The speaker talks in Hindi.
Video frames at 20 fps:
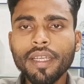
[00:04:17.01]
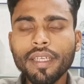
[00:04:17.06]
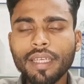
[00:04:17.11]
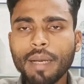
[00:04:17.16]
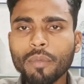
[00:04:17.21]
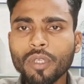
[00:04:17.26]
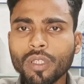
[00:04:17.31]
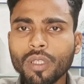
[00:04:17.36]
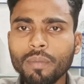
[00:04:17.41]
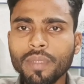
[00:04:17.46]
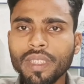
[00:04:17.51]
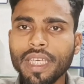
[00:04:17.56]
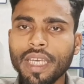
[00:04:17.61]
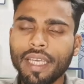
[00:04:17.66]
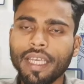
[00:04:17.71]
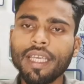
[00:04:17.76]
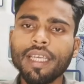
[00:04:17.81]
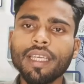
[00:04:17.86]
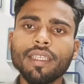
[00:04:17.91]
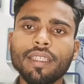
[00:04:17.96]
इनका मतलब
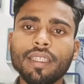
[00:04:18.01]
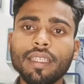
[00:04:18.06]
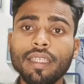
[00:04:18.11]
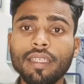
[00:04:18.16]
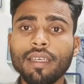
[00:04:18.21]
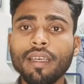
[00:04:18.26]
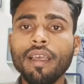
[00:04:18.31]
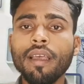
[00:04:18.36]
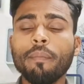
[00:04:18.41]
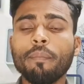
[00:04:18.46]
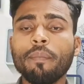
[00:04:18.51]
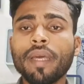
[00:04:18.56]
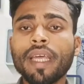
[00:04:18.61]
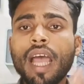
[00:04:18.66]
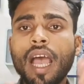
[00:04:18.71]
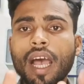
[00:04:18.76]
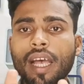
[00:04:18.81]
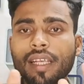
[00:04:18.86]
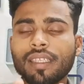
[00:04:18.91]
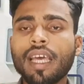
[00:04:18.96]
यह है कि
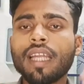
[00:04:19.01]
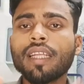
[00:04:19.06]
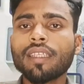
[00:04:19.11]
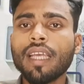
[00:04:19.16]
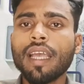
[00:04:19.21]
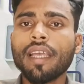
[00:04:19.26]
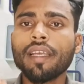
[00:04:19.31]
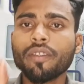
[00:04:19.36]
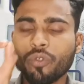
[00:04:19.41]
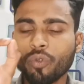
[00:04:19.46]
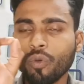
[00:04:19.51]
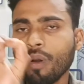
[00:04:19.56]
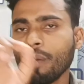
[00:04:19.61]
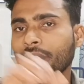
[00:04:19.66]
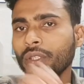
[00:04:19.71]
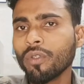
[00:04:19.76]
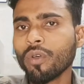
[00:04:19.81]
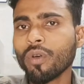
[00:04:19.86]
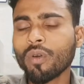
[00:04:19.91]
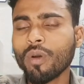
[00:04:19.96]
मेरा हज़ार क्या है
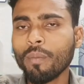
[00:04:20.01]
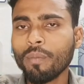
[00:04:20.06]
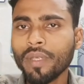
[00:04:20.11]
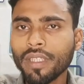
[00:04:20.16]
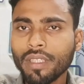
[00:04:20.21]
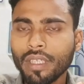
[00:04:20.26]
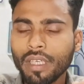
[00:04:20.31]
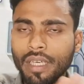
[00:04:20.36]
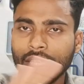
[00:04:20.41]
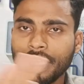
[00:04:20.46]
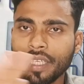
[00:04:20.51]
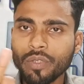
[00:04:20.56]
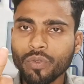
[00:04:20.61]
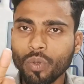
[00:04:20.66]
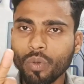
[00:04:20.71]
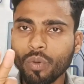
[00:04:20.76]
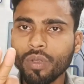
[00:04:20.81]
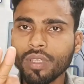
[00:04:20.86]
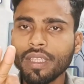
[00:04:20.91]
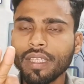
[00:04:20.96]
सौ वीडियो कंप्लीट करने की
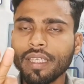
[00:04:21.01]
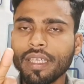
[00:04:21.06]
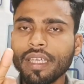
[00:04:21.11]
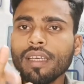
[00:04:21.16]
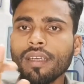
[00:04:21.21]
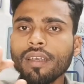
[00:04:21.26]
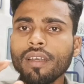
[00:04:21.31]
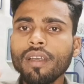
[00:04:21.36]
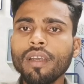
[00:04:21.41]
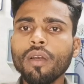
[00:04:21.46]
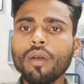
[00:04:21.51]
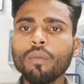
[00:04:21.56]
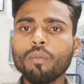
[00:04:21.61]
ज़रूरत नहीं है